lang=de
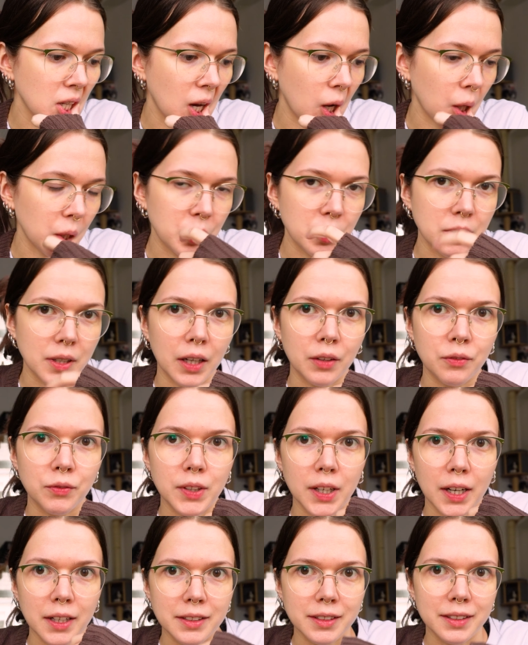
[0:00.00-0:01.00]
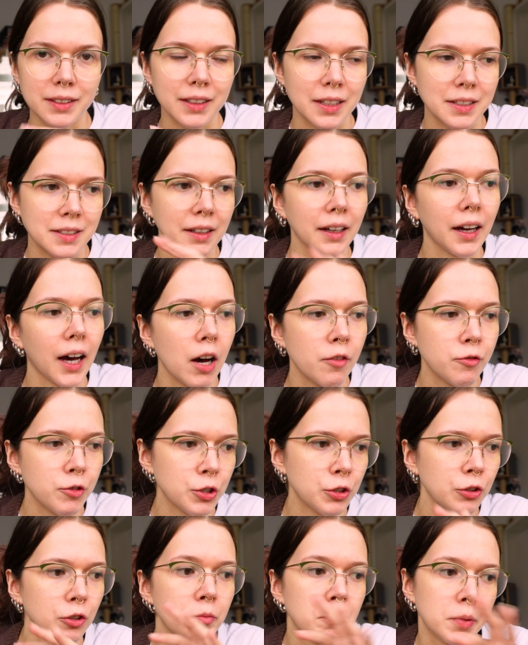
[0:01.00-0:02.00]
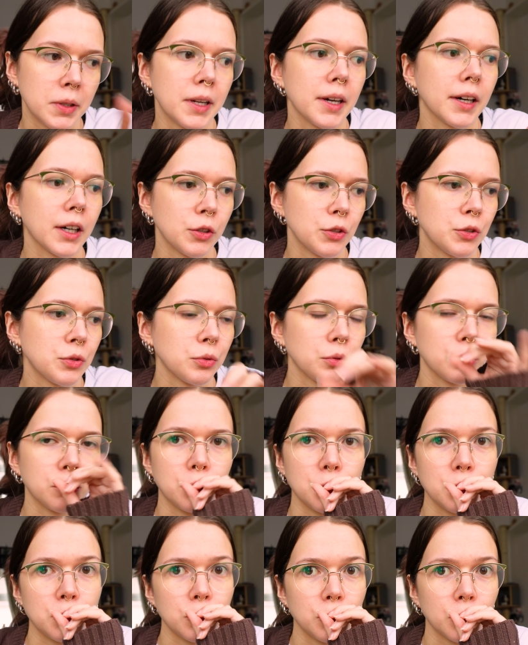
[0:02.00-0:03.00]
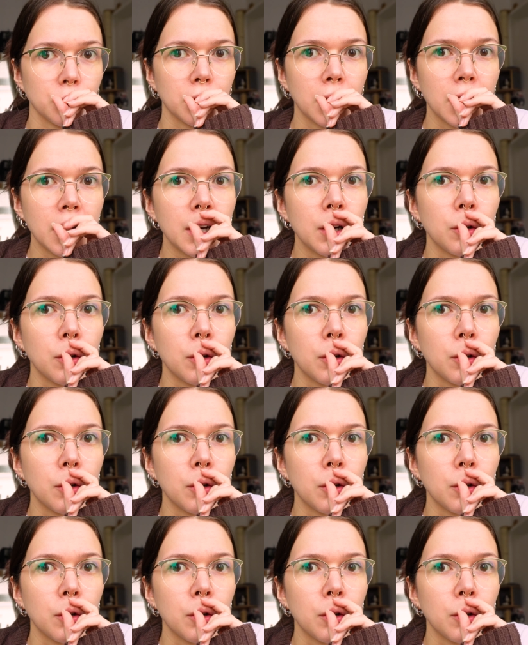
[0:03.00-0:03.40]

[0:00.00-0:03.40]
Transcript: auch so Sachen wie halt dieses ganze Grafische und Bilder raussuchen und so.